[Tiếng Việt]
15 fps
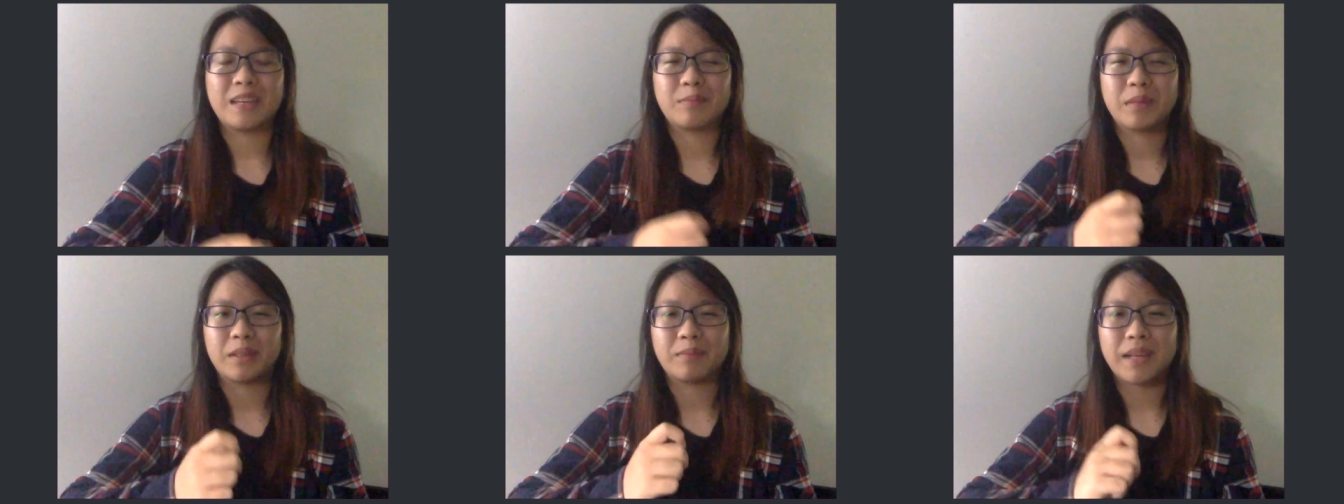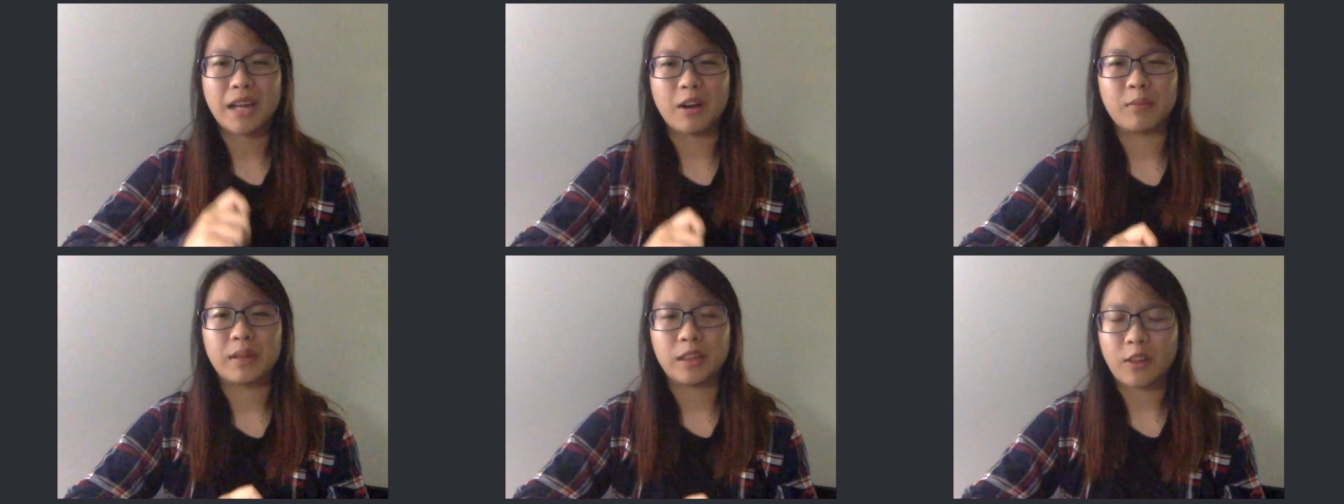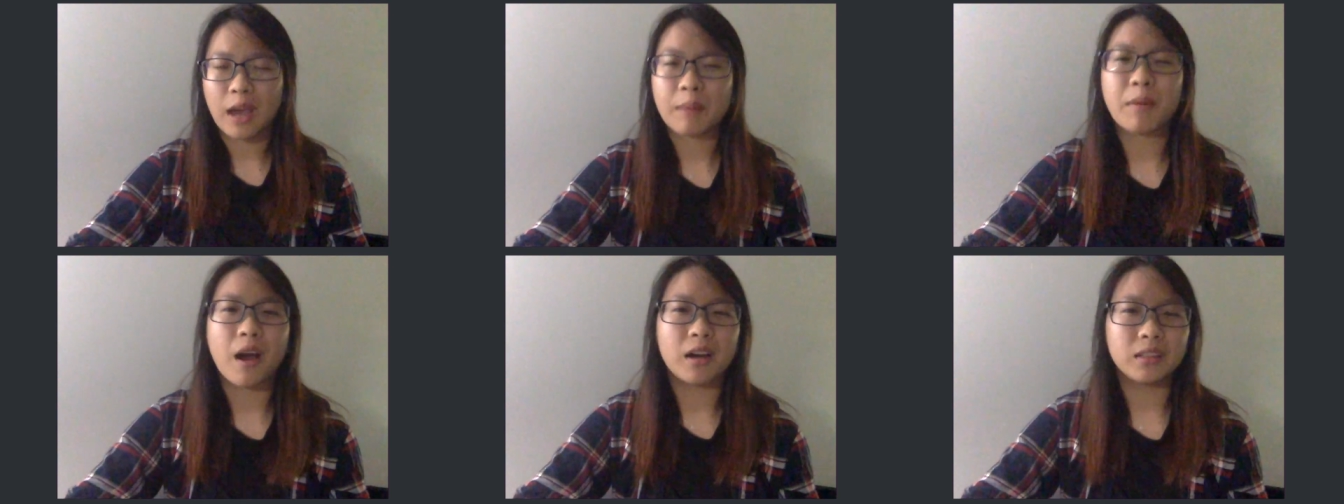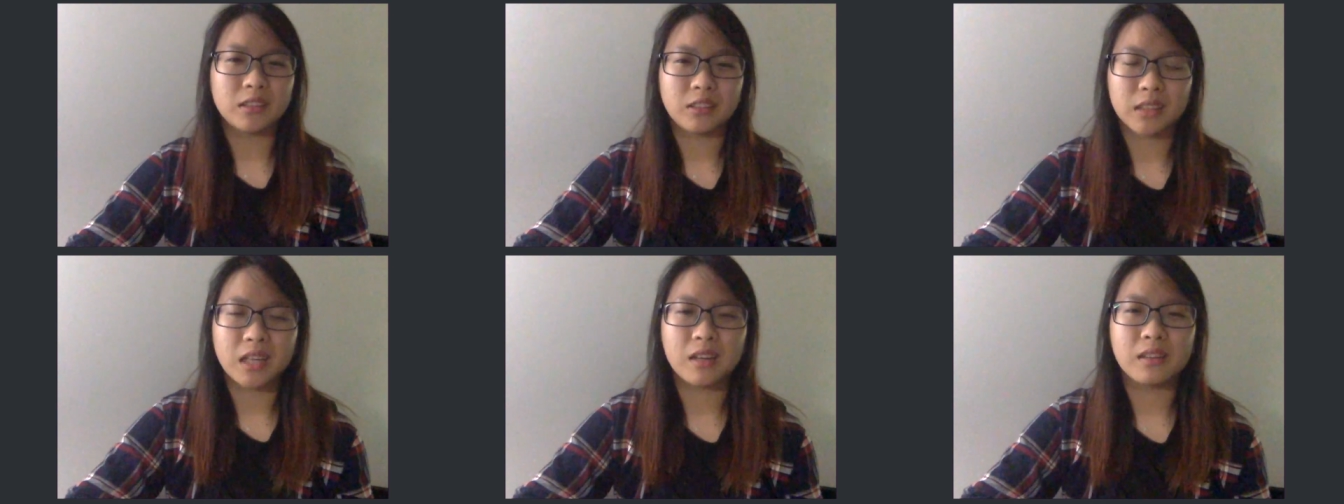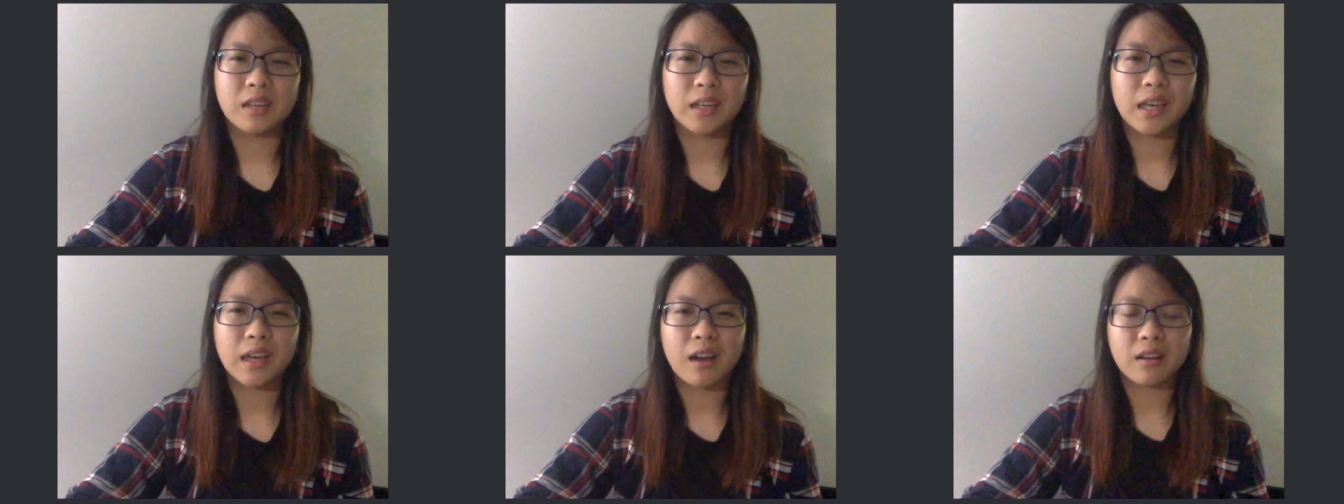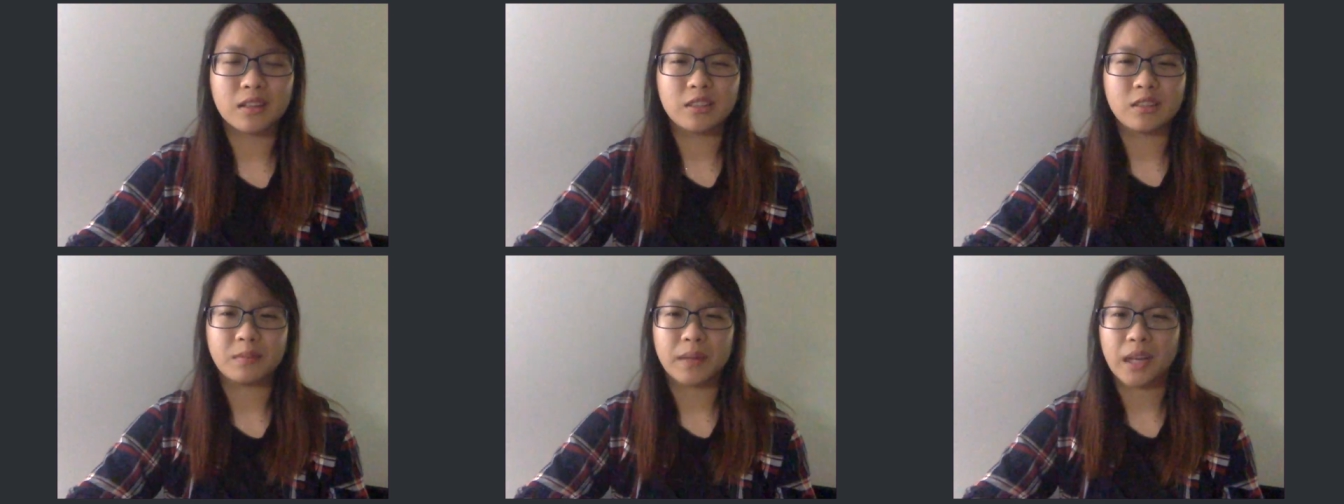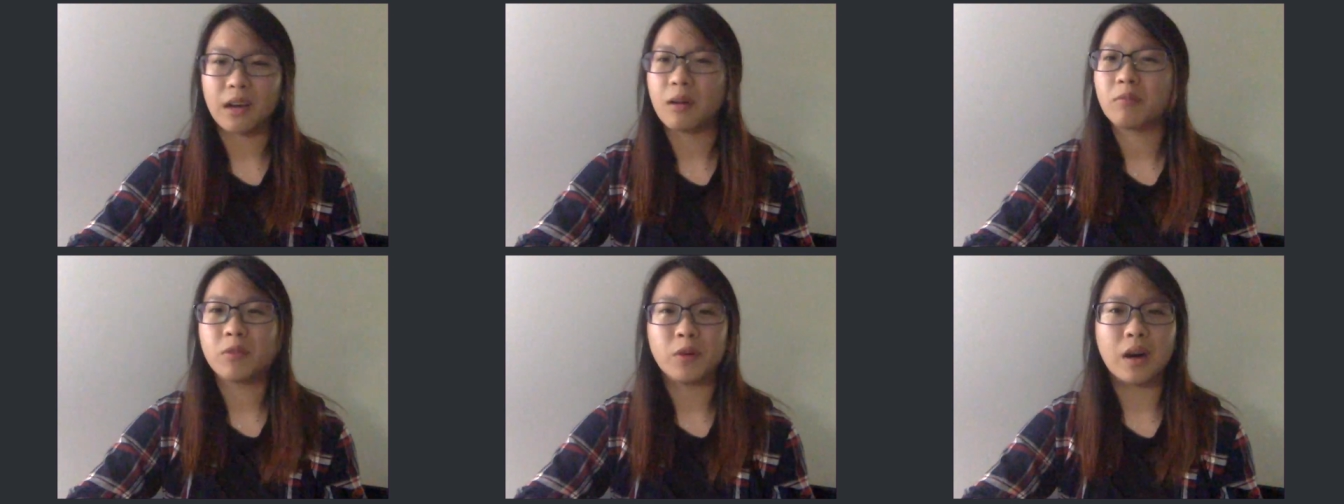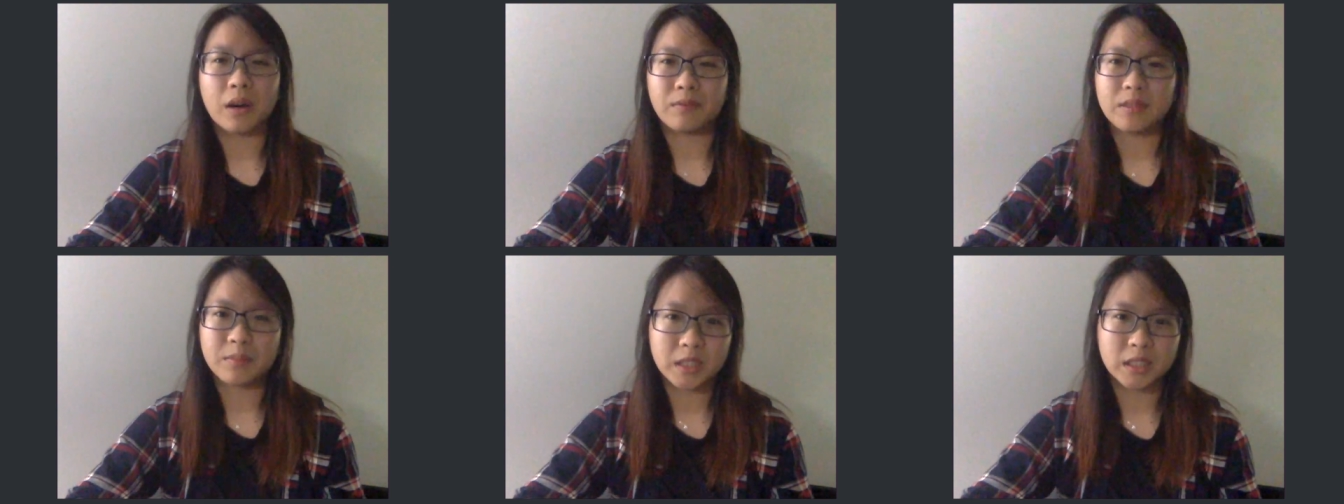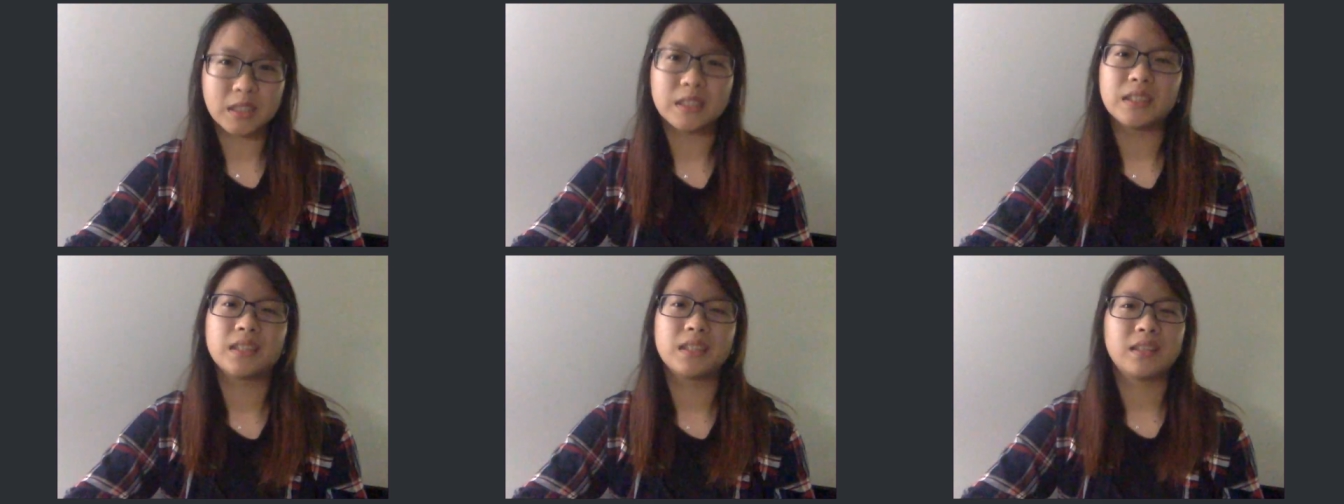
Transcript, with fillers: thì mình bắt đầu mình loại bỏ từ từ những cái con đường mà nó không phù hợp với mình